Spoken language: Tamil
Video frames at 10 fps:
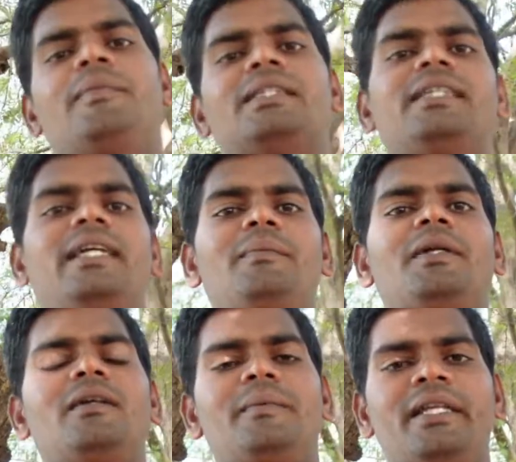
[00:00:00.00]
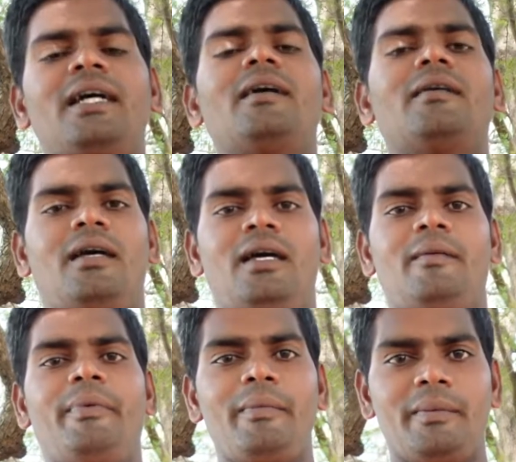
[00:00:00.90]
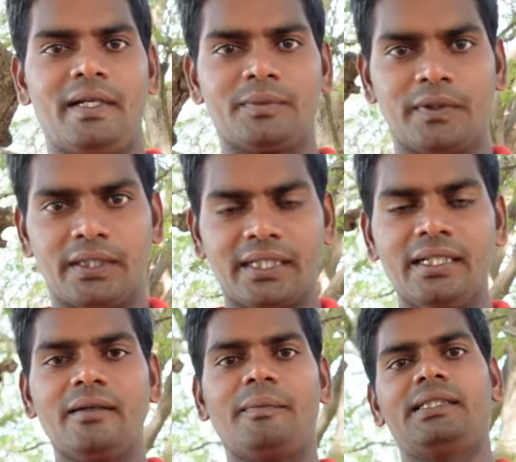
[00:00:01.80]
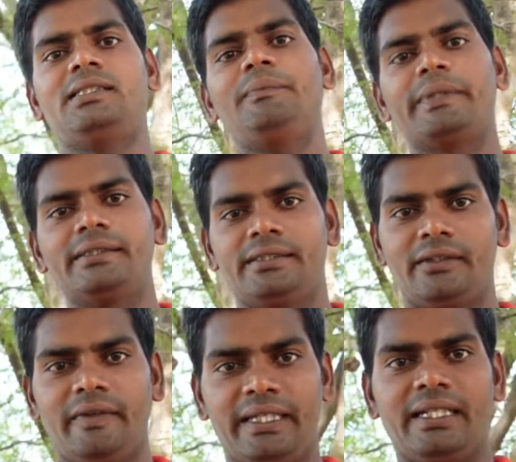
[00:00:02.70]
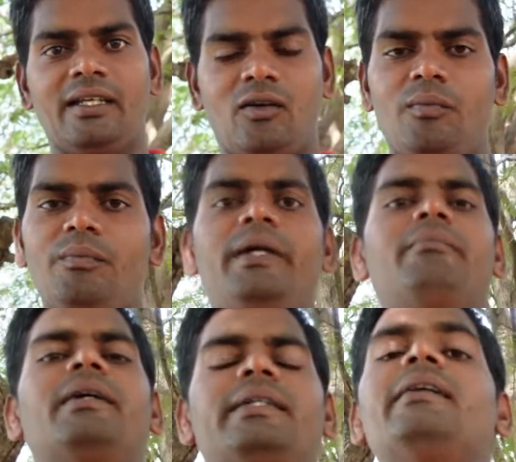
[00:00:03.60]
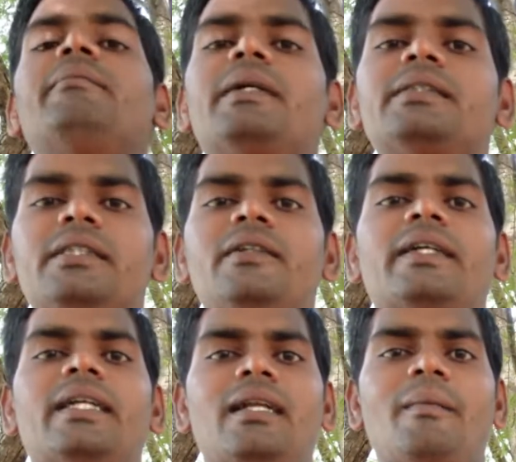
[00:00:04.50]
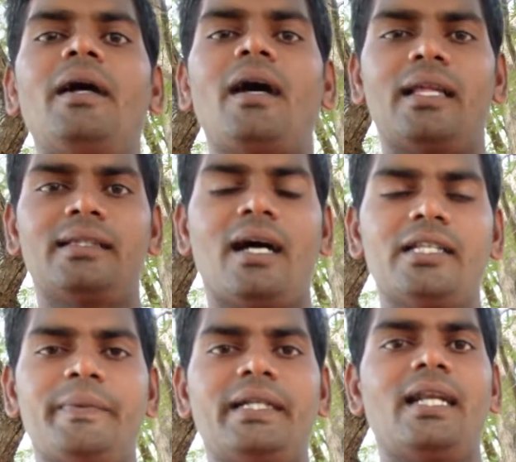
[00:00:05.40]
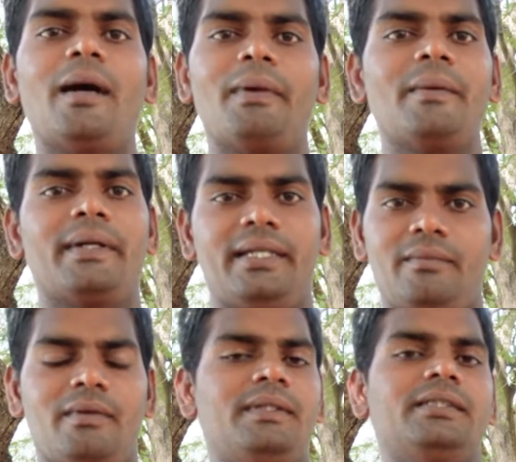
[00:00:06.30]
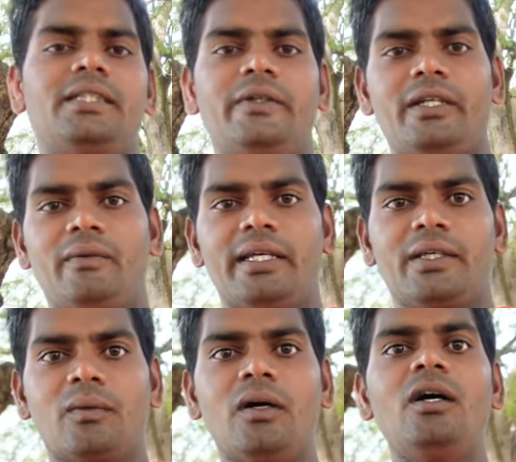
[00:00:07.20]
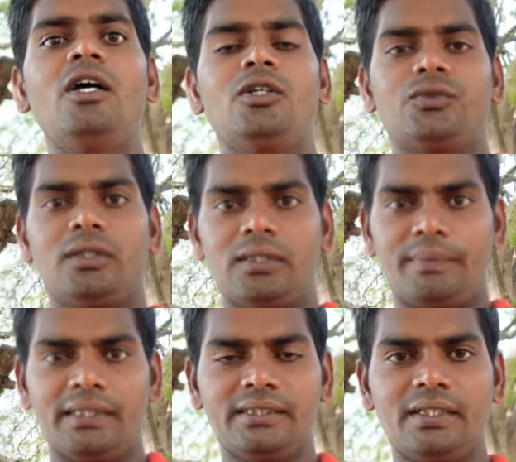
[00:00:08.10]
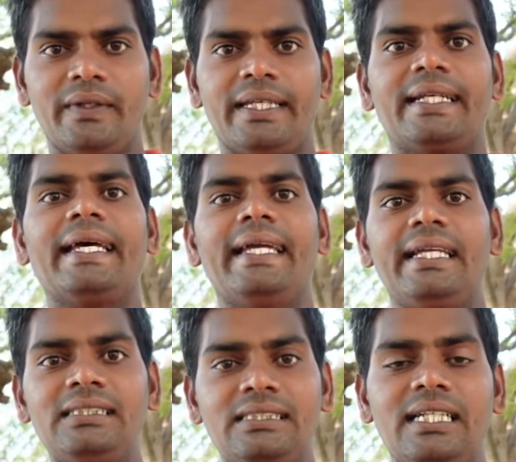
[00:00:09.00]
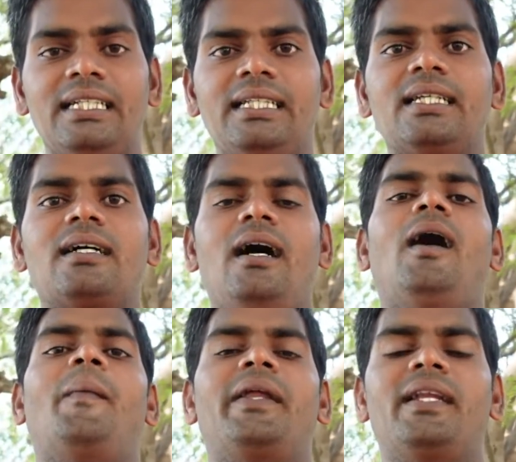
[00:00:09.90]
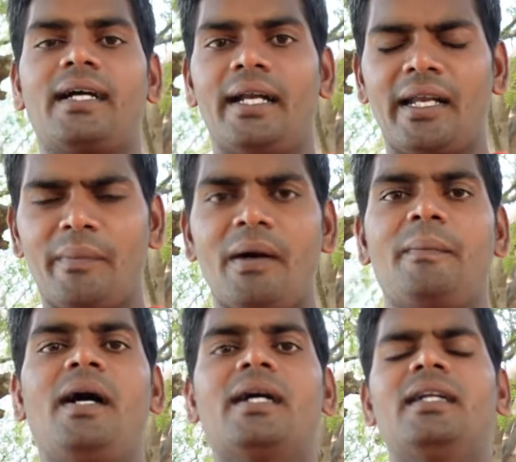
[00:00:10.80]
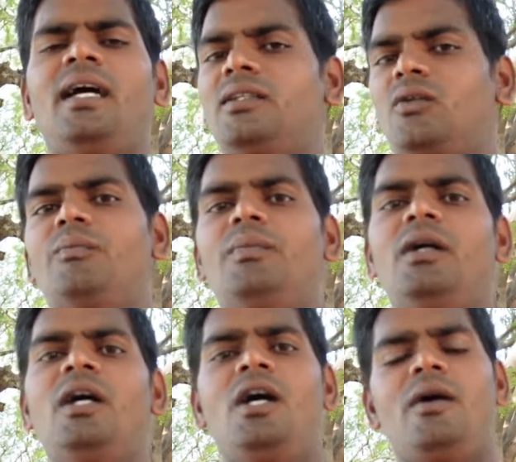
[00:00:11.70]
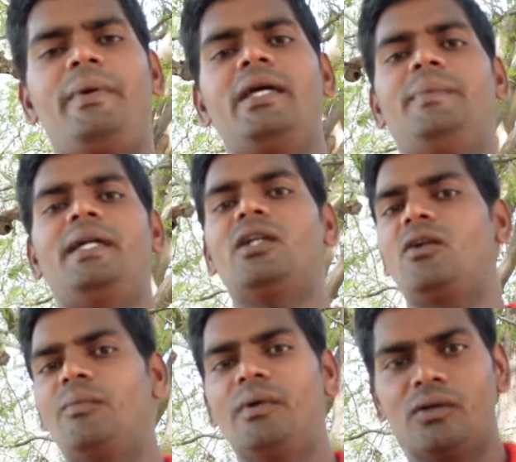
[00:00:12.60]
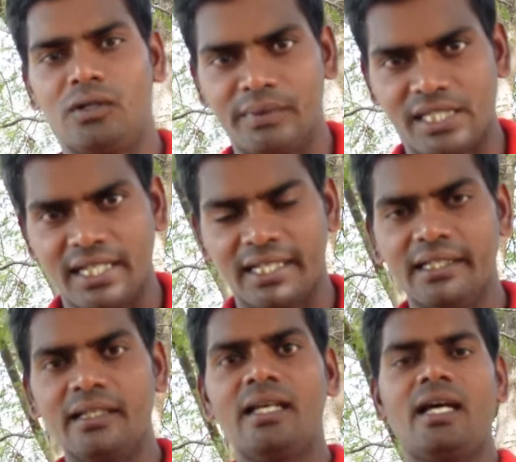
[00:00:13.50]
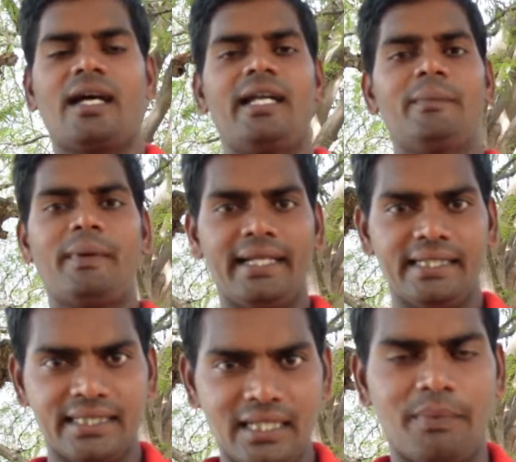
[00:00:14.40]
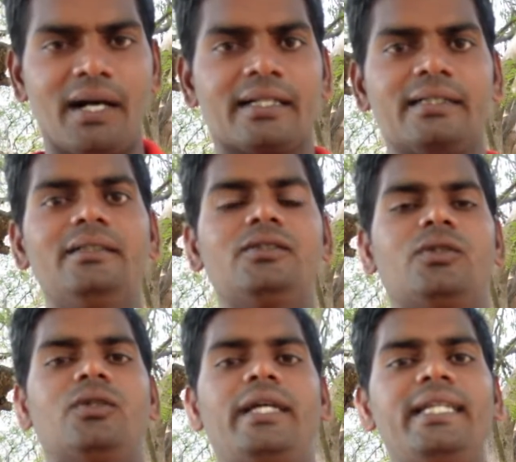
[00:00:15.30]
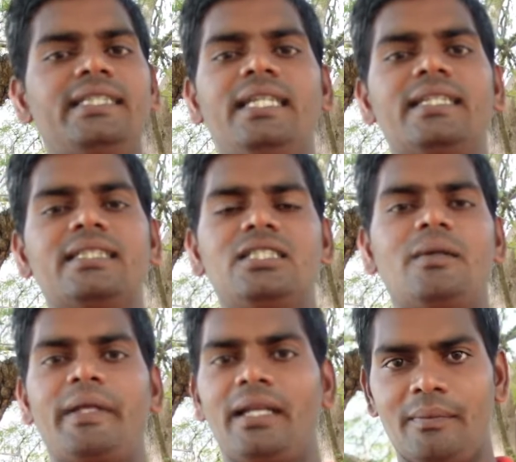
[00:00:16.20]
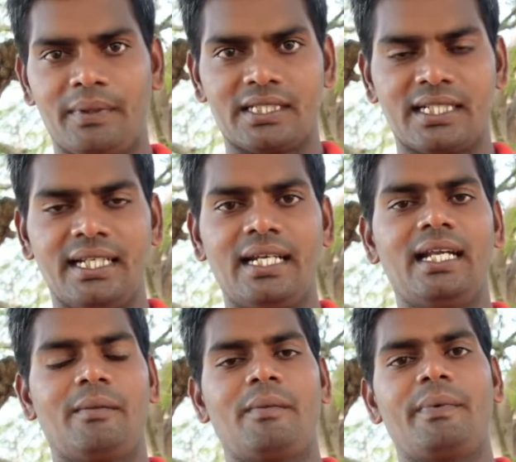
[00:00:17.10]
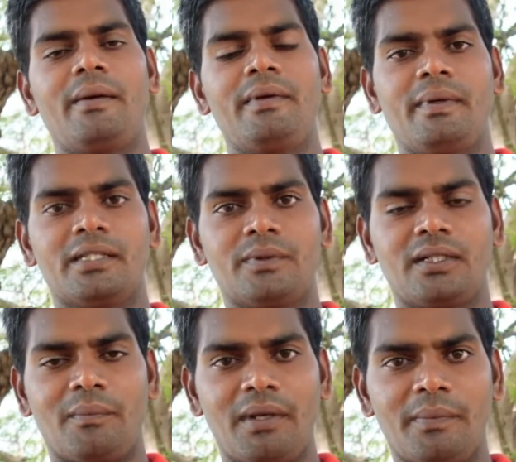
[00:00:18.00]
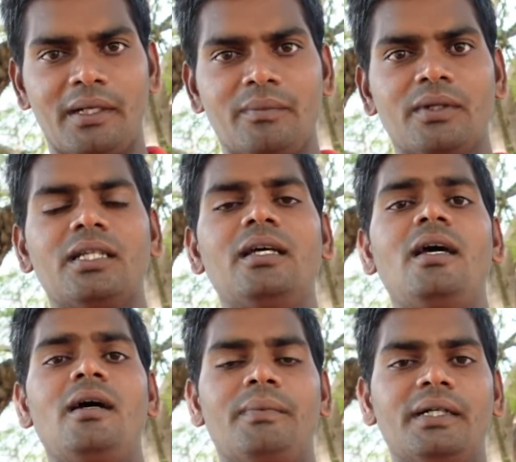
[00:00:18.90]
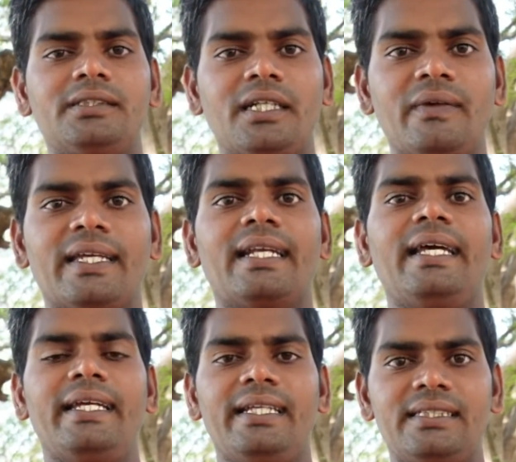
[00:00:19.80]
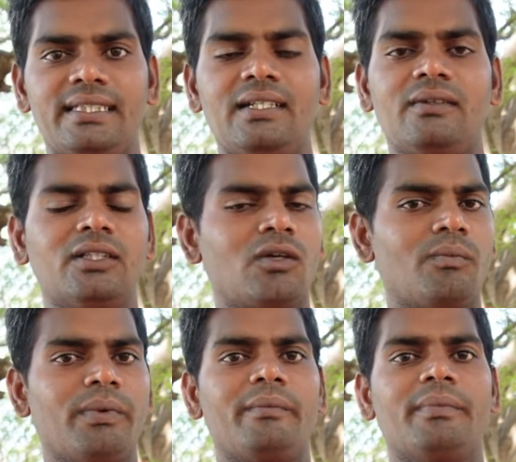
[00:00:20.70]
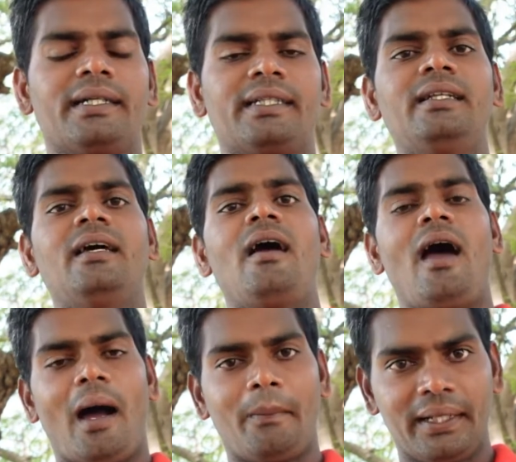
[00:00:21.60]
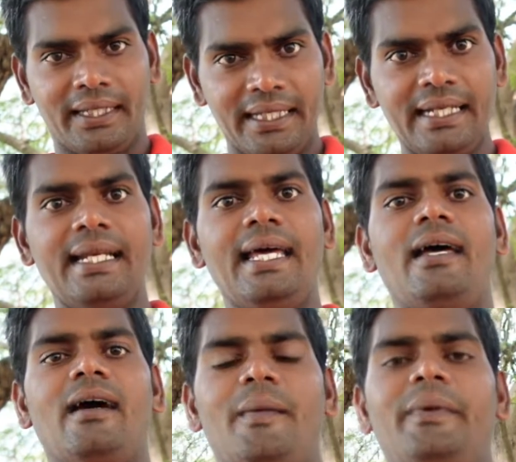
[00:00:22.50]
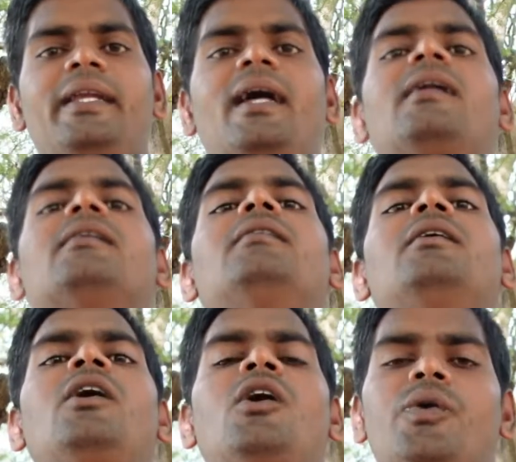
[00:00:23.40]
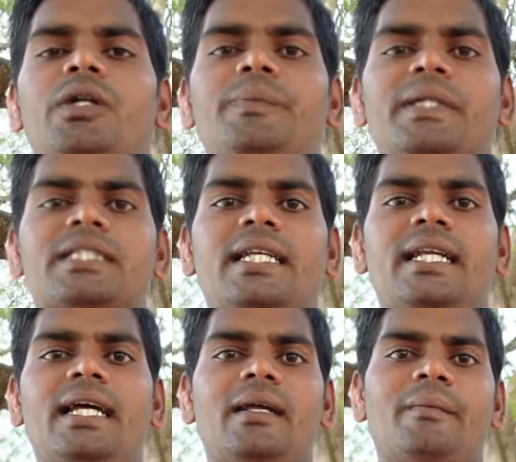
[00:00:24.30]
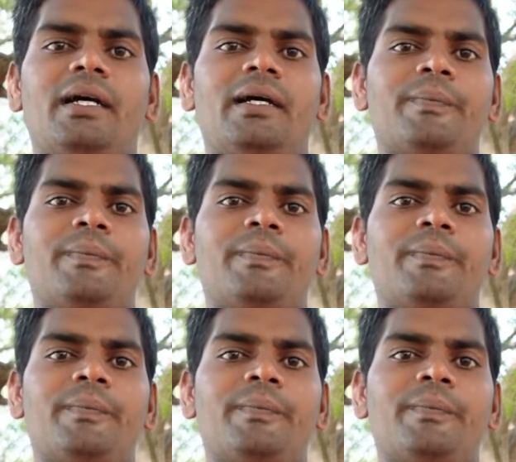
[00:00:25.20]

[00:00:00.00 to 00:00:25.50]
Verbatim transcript: ஃபஸ்ட்டு என்ன பண்ணும் அப்படின்னா பேபி பாஸ்போர்ட்டுக்கு ஃபஸ்ட்டு பேர்த் சர்டிஃபிகேட் ரொம்ப இம்பார்ட்டன்ட் பேர்த் சர்டிஃபிகேட் நம்ம அந்த ஹாஸ்பிட்டலில் அப்ளை பண்ணி நம்ம பேர்த் சர்டிஃபிகேட் வாங்கிடுவோம் ஸோ அந்த பேர்த் சர்டிஃபிகேட்டை இன்சியல் இருக்கா அப்படின்னு கண்டிப்பாக பார்க்கணும் அது ரொம்ப பேர் பண்ணுற ரொம்ப ஒரு மிஸ்டேக்கு கண்டிப்பாக இன்சியல் பார்க்கணும் ஸோ இன்சியல் இருந்துச்சு அப்படின்னா பிரச்சனை இல்லை நம்ம பேபி பாஸ்போர்ட் அப்ளை பண்ணும்போது பேர்த் சர்டிஃபிகேட்டில் இன்சியல் வந்து ரொம்ப இம்பார்ட்டன்ட் அப்படி இல்லை அப்படின்னாலும் ஒன்றும் பிரச்சனை இல்லை நம்ம